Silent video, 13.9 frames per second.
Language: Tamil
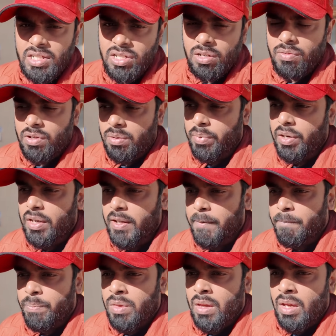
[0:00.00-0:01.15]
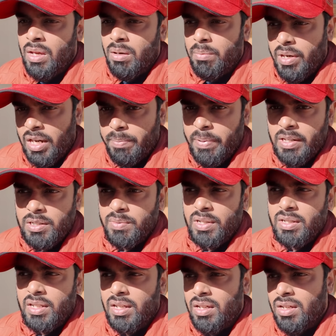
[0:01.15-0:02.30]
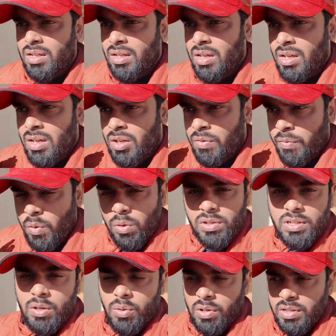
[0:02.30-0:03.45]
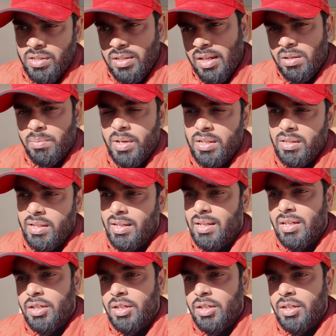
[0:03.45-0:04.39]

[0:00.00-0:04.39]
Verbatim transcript: இன்ஜின் ஒர்க் பண்ணி பிரேக் பேட்ஸ் மாற்றி ஃபோர்க் சீல் உடஞ்சது அதை மாற்றி